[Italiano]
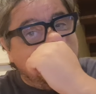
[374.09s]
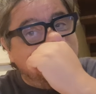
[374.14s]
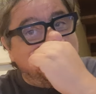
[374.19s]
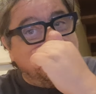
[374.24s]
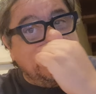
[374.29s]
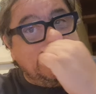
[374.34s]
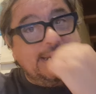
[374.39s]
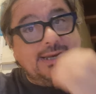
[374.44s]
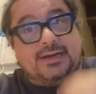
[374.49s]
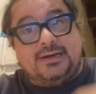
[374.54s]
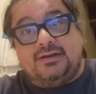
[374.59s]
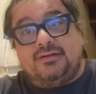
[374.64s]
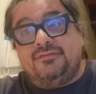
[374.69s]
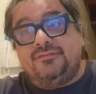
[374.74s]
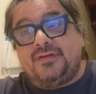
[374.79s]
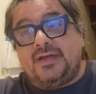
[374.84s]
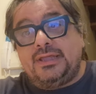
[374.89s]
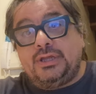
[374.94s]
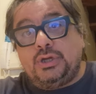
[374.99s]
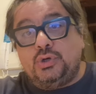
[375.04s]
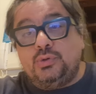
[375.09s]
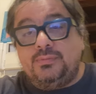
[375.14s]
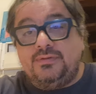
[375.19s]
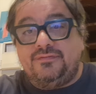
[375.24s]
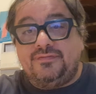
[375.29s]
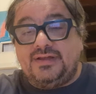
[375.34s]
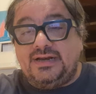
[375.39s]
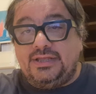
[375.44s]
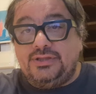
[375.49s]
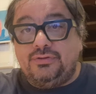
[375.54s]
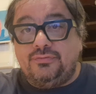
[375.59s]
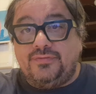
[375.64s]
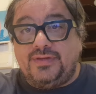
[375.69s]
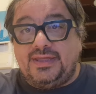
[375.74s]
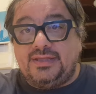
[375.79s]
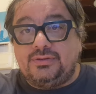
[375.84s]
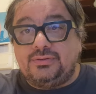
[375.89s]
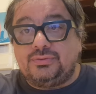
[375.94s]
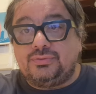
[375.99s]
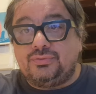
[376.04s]
Milan, fai come fa la
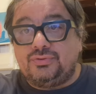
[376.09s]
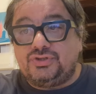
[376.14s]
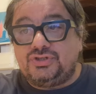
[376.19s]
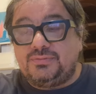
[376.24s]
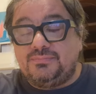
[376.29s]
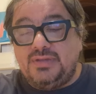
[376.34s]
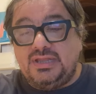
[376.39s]
Juventus,